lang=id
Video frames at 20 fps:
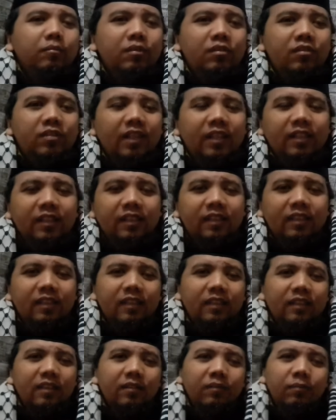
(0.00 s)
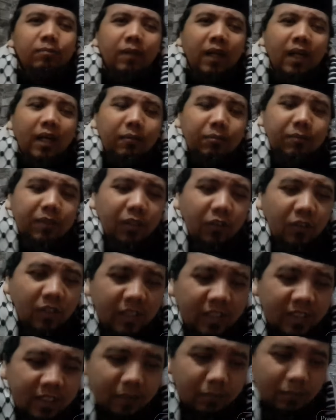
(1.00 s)
bisa dipahami
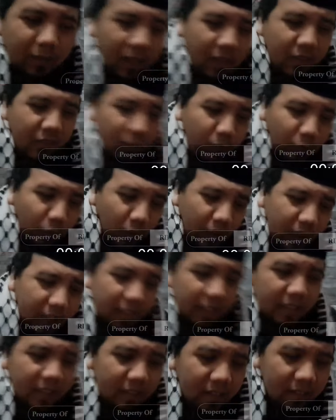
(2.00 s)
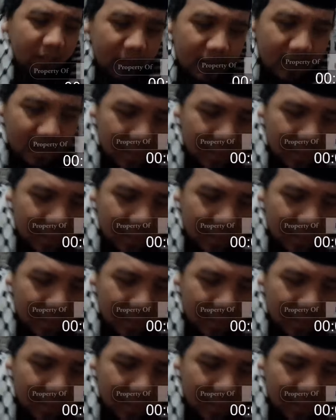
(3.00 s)
oleh jamaah semuanya